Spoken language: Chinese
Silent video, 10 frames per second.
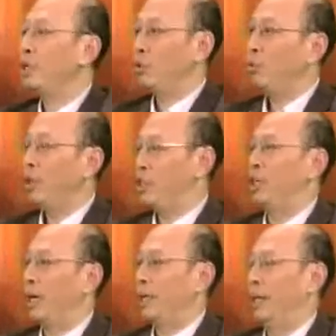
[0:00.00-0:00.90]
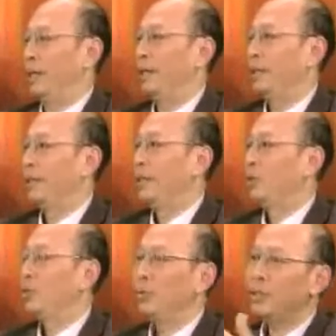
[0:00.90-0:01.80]
都会都会起来的，嗯，
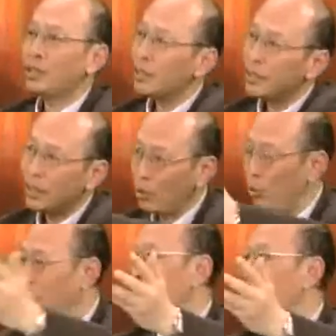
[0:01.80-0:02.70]
对不对？这是一个